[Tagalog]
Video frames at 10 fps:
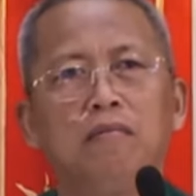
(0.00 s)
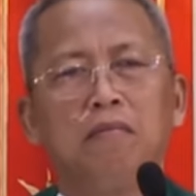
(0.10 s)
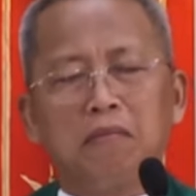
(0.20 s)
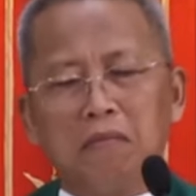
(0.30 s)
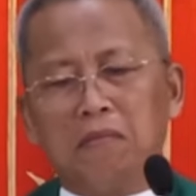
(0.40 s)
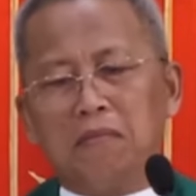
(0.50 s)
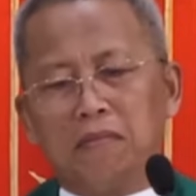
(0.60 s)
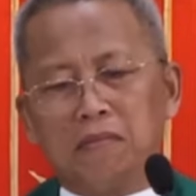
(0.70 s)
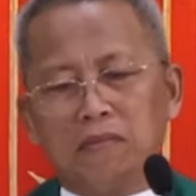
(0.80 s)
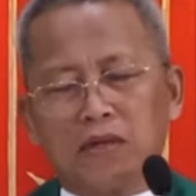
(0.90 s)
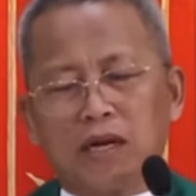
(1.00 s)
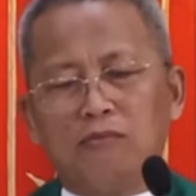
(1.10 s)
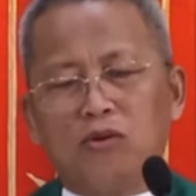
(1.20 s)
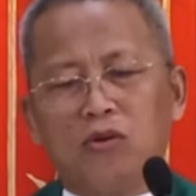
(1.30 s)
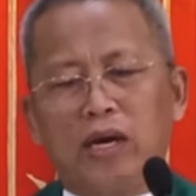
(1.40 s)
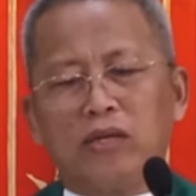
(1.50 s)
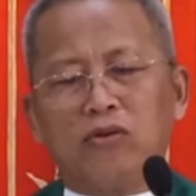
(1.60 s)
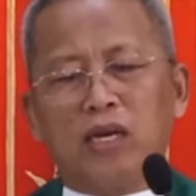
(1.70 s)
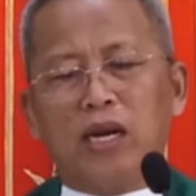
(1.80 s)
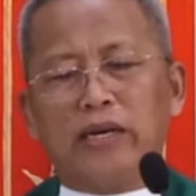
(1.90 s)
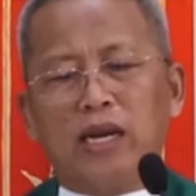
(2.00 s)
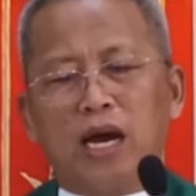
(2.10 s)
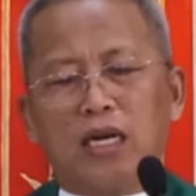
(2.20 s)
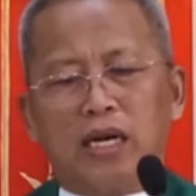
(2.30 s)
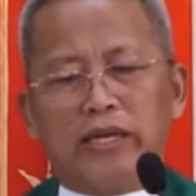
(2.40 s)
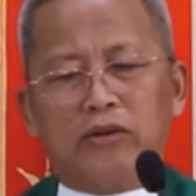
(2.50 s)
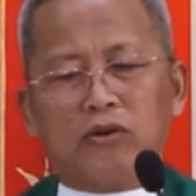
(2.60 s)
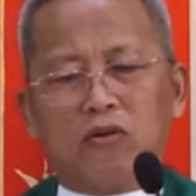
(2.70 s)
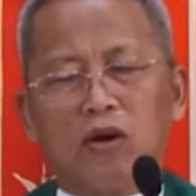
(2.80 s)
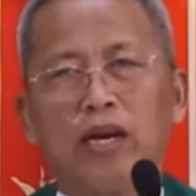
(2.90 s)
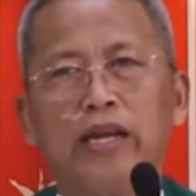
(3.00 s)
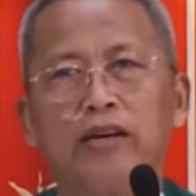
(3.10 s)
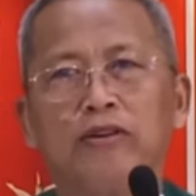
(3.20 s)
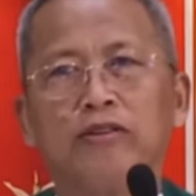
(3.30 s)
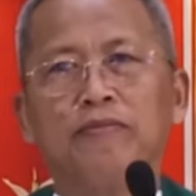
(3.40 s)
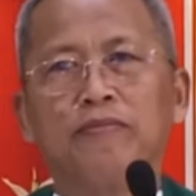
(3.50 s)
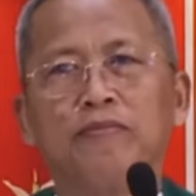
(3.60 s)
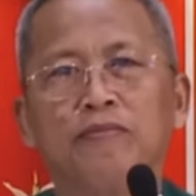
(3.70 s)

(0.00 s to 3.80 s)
Hmm. Kamo ay gyud ilad-ilara inyong kaugalingon.